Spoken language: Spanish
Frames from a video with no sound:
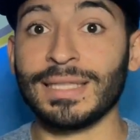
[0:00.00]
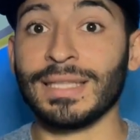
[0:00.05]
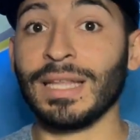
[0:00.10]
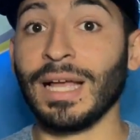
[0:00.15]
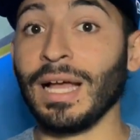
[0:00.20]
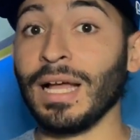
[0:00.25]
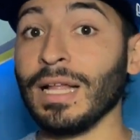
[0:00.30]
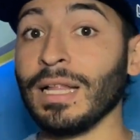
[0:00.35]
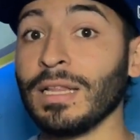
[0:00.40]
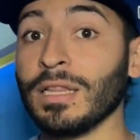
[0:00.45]

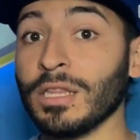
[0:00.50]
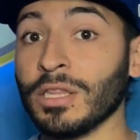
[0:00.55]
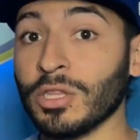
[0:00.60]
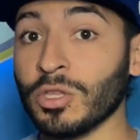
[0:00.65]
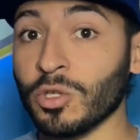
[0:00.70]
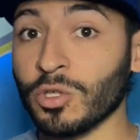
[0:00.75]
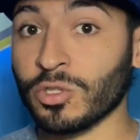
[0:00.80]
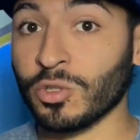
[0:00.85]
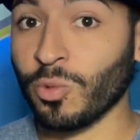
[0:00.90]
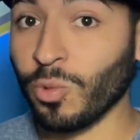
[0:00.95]

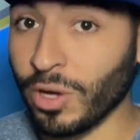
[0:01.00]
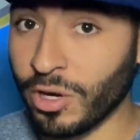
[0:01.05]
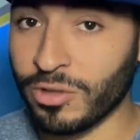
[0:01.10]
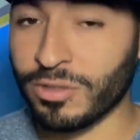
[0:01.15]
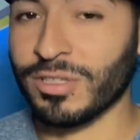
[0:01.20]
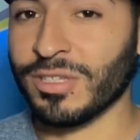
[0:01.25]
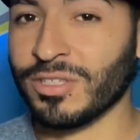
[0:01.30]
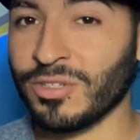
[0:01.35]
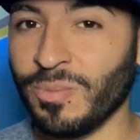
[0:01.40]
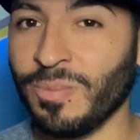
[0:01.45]
tantos
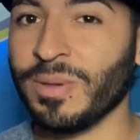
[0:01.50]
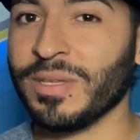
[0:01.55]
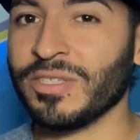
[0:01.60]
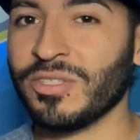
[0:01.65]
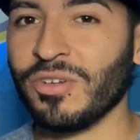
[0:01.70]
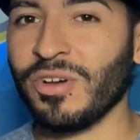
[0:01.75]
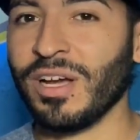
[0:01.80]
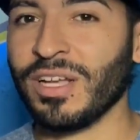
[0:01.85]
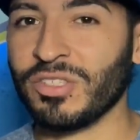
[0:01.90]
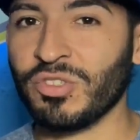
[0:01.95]
juegos de
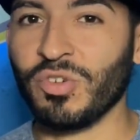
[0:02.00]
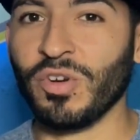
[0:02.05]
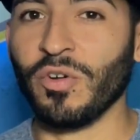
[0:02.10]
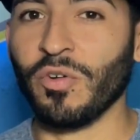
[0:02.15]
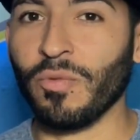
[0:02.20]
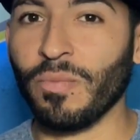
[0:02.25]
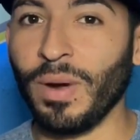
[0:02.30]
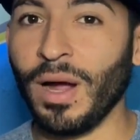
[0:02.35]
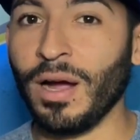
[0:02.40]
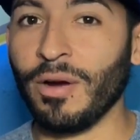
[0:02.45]
suspensión a
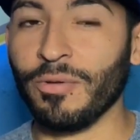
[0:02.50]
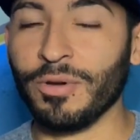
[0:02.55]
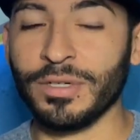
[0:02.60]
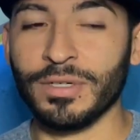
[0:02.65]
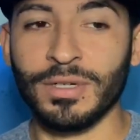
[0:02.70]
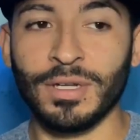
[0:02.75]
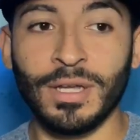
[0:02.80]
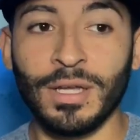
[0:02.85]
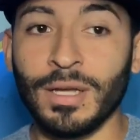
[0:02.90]
Trevor Bauer.